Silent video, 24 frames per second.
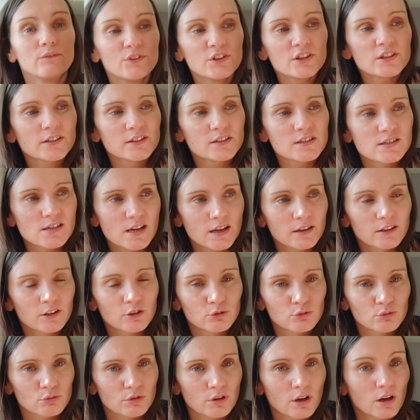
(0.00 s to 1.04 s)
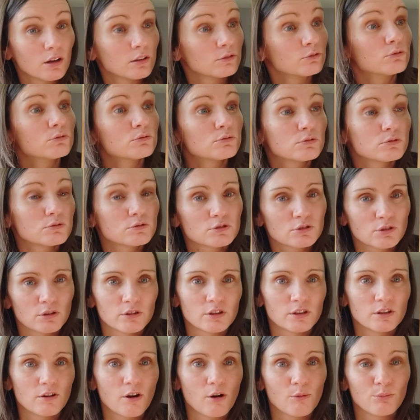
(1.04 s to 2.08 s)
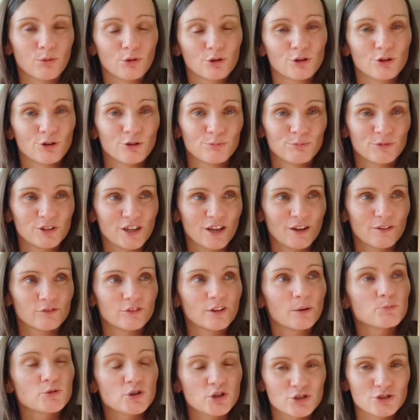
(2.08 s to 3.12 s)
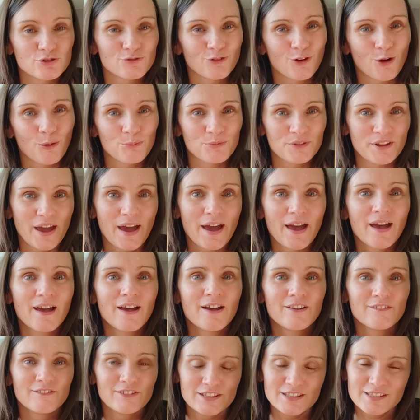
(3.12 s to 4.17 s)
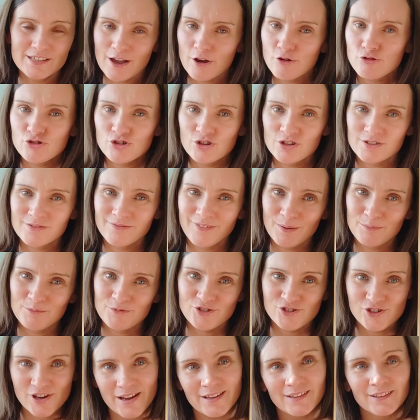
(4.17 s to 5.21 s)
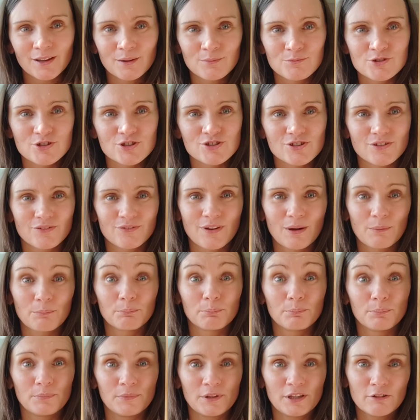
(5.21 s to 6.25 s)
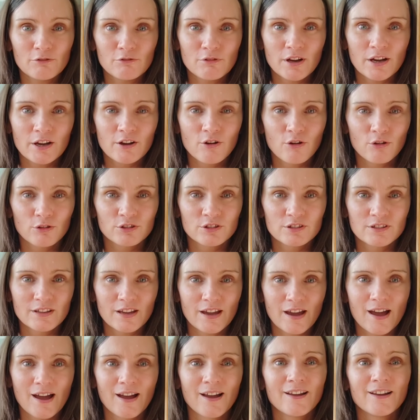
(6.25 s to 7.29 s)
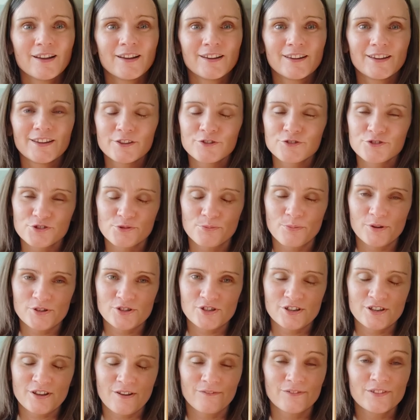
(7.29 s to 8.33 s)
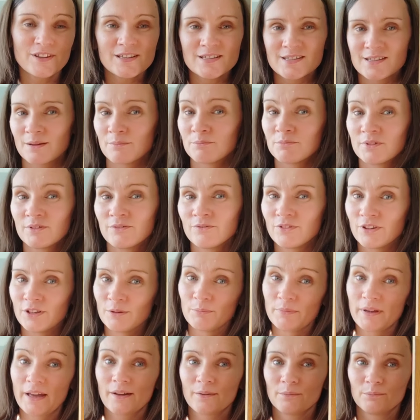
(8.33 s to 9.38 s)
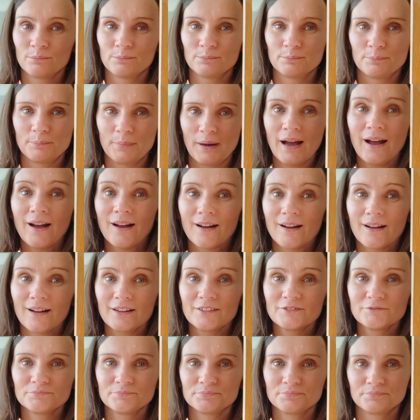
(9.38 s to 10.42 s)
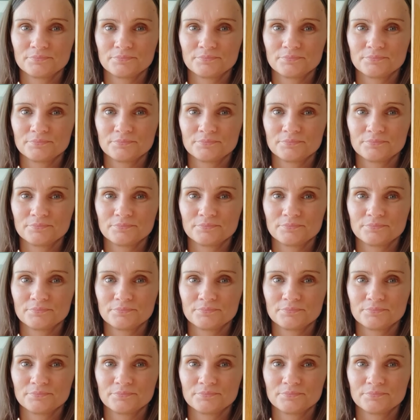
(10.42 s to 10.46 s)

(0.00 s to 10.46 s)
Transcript: witrynce, która tu stoi obok mnie, naprzeciwko mnie. Więc ja już się z Wami żegnam, życzę Wam miłego dnia i do zobaczenia w następnym filmie. Pa!